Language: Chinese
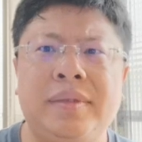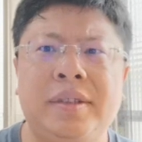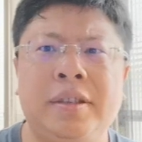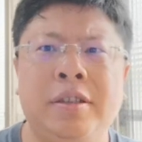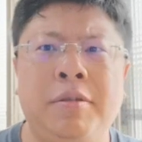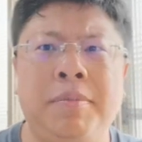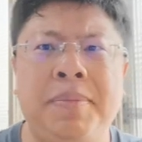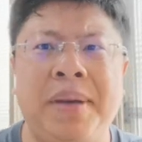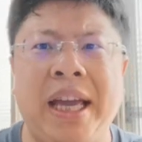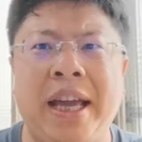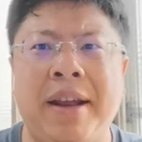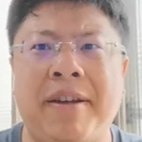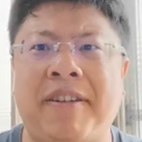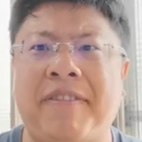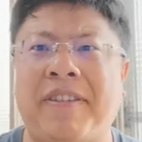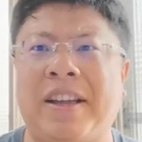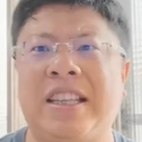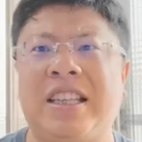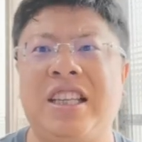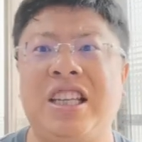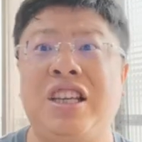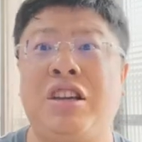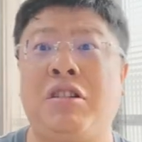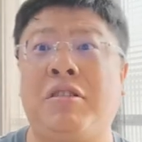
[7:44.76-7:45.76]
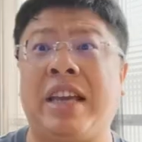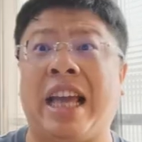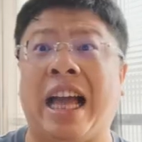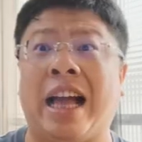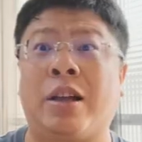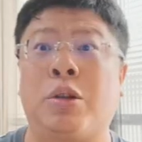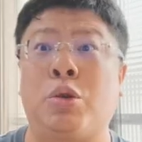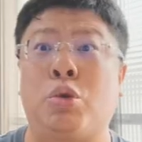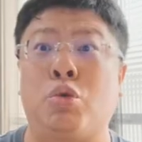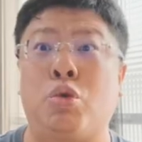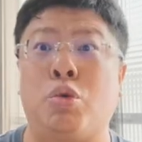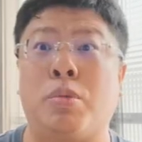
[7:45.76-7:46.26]
用骗了，反正你有
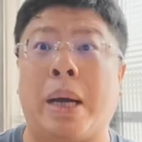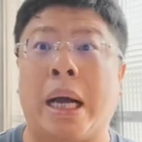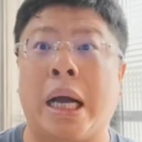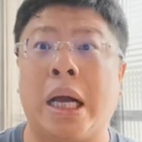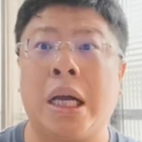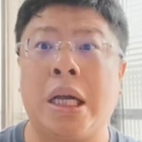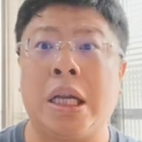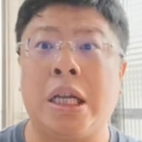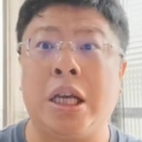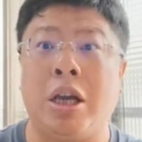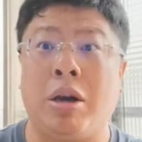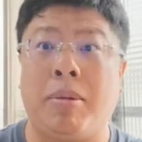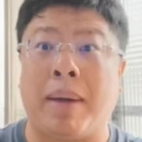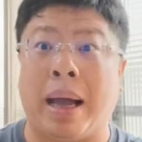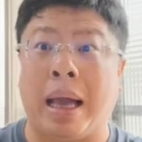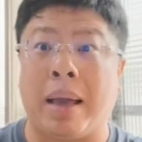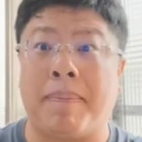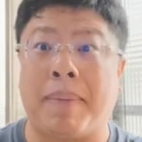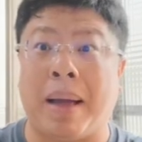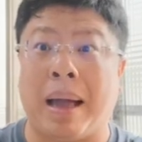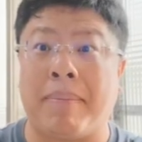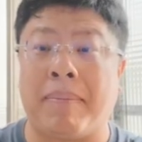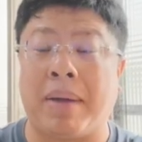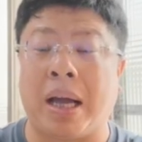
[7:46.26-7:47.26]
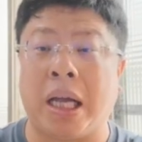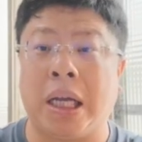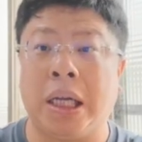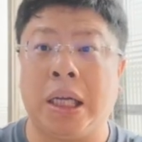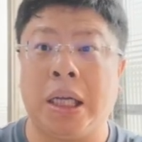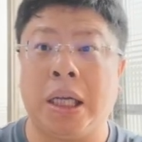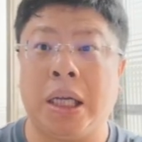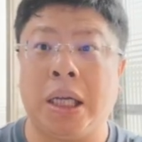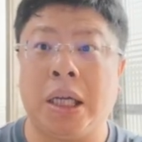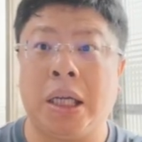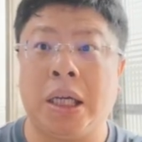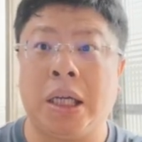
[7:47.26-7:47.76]
洋奴嘛，你有买办嘛，
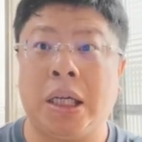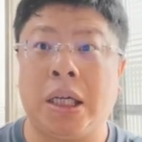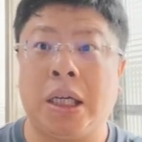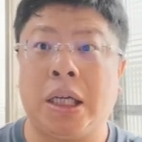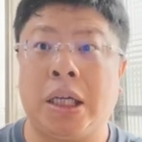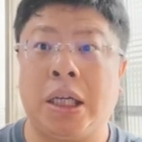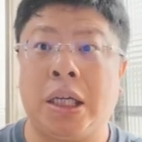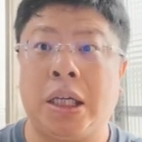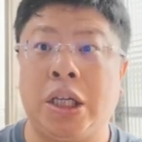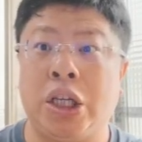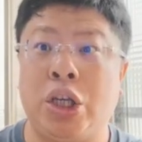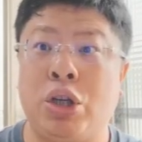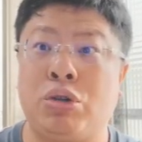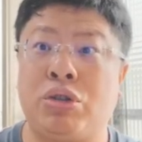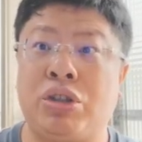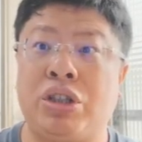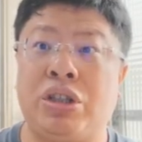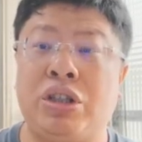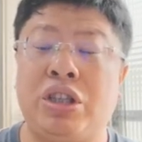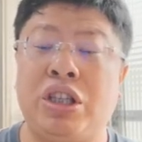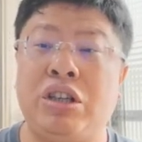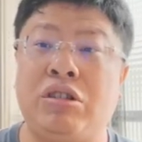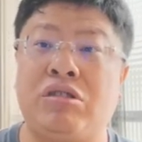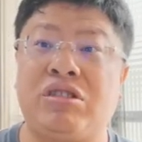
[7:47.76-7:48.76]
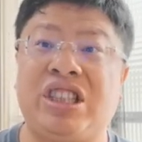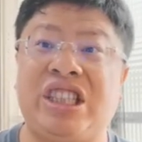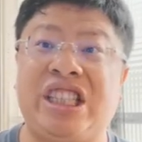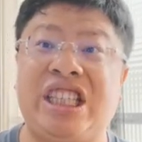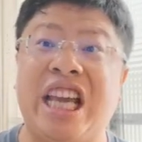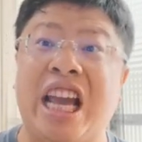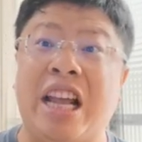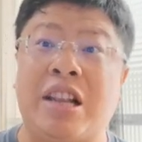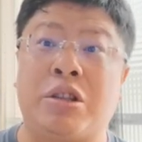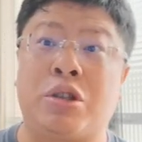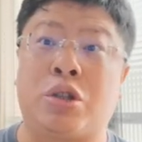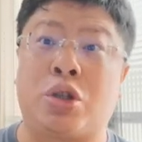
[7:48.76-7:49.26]
你有你有
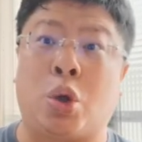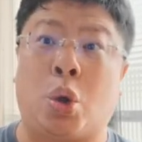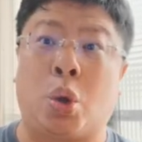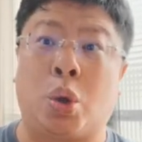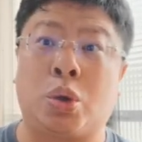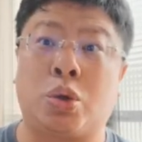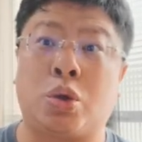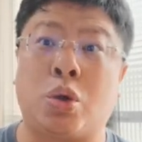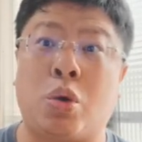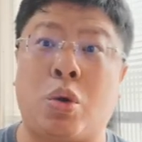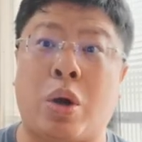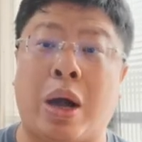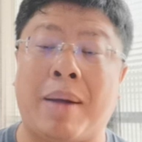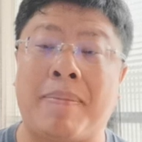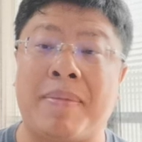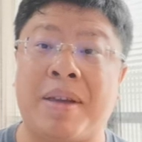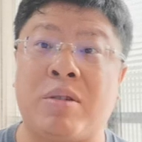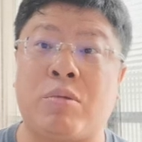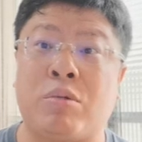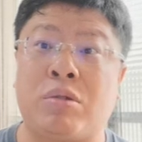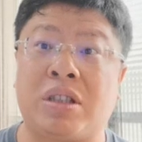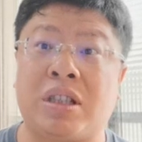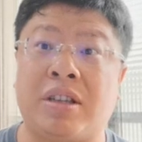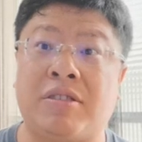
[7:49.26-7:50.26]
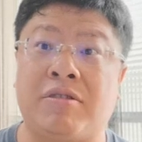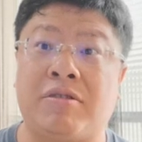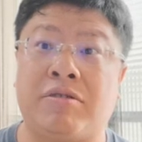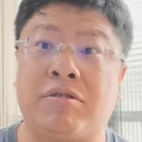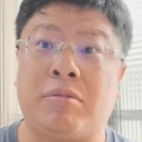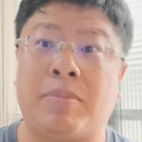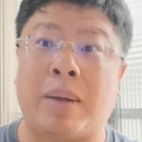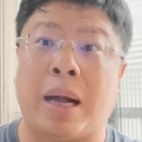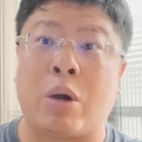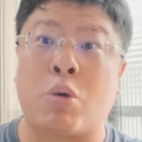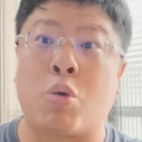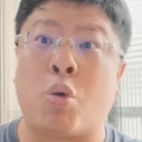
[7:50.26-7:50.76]
贱种中华民国政
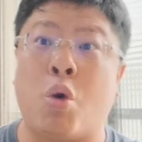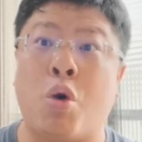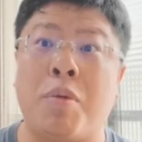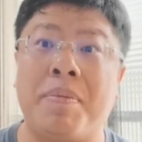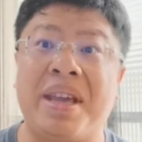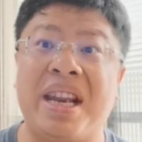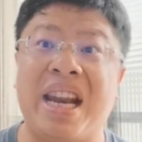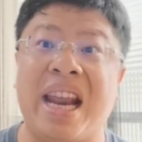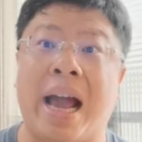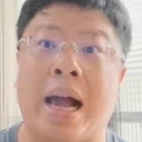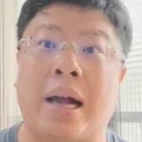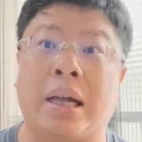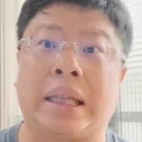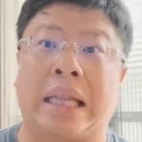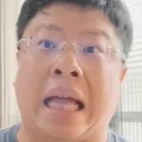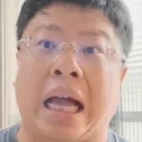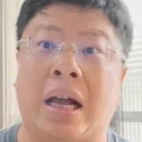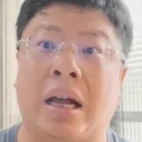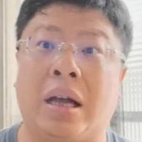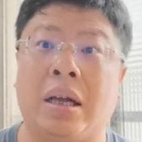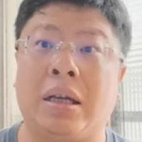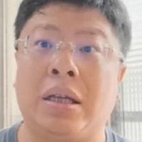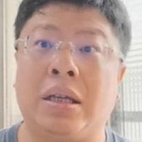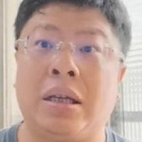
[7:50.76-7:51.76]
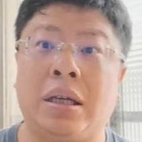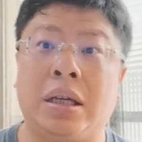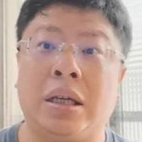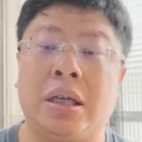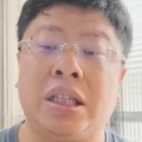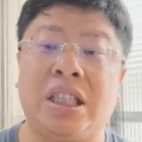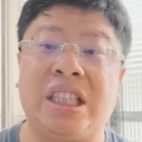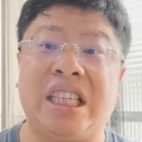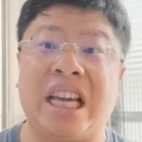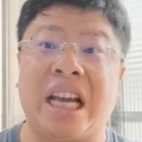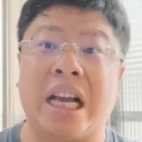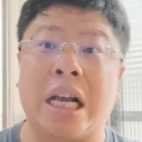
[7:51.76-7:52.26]
府嘛，国民两党
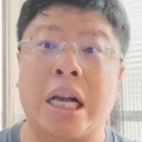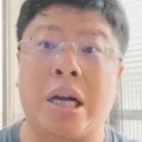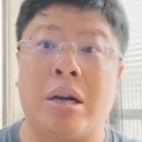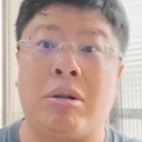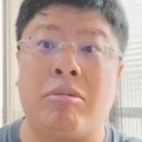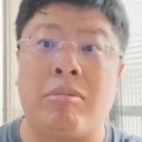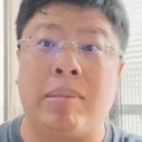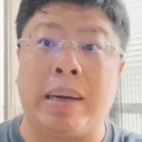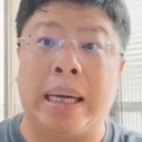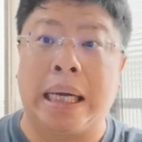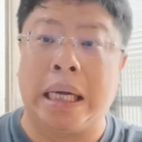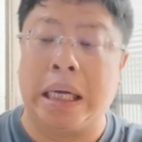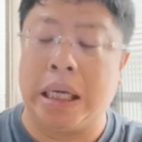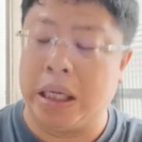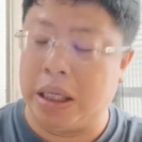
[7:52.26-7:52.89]
贱狗嘛，